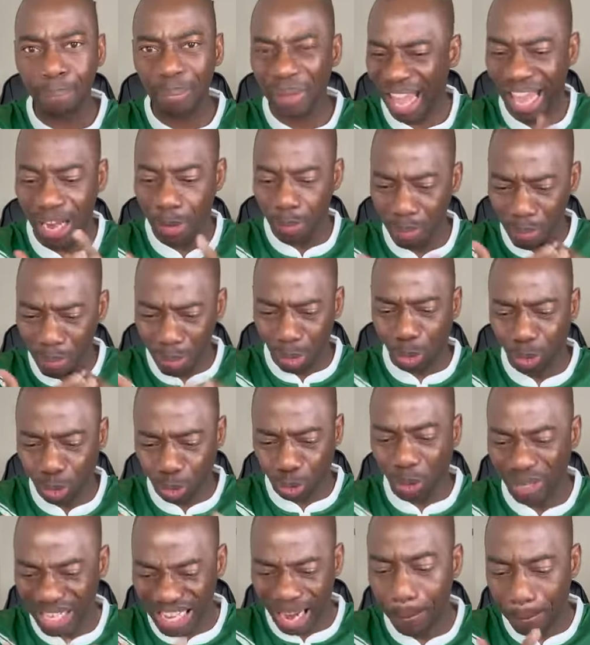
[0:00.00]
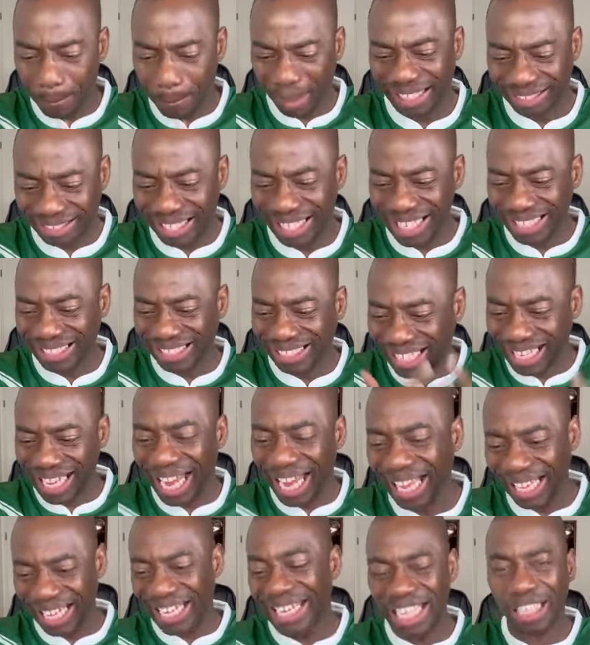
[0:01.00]
Elle montre son appartenance
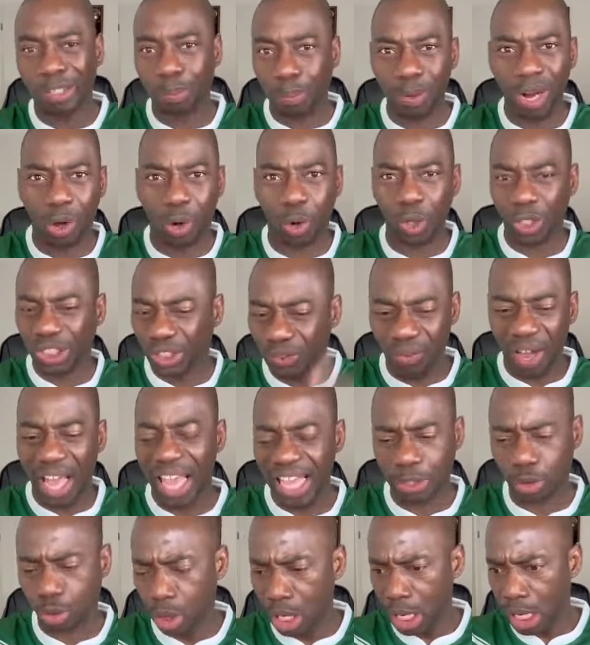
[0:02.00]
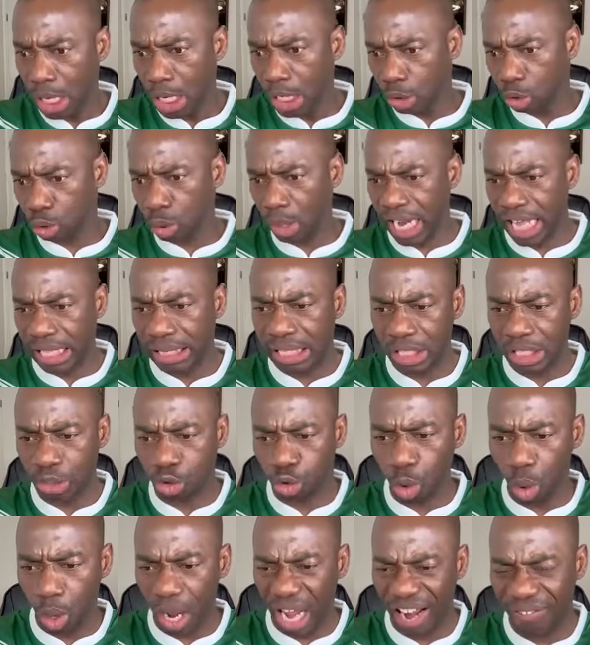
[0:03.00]
claire et nette pour la Côte d'Ivoire et son
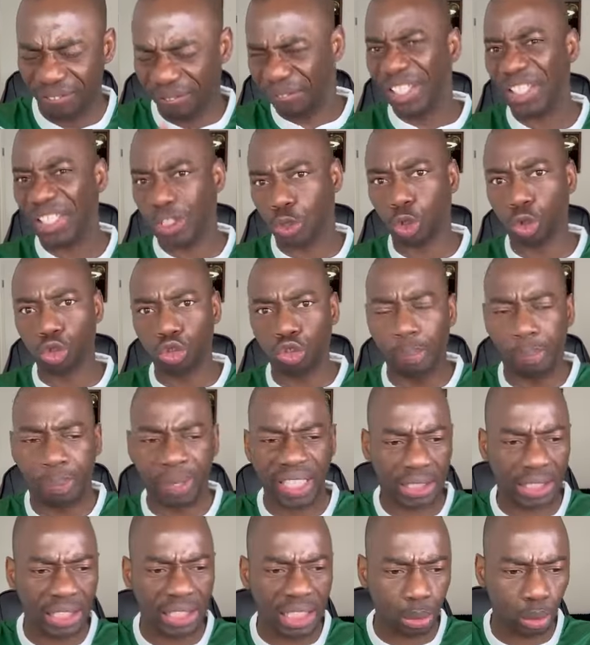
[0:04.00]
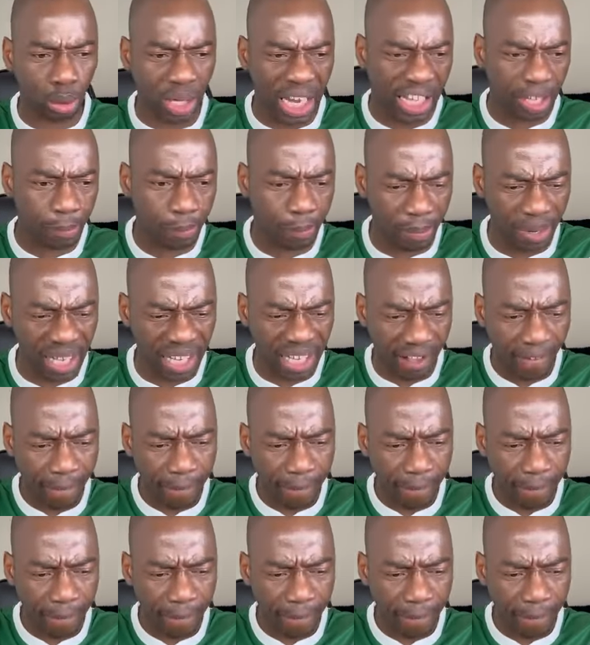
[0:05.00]
adhésion à la vision du président de la République.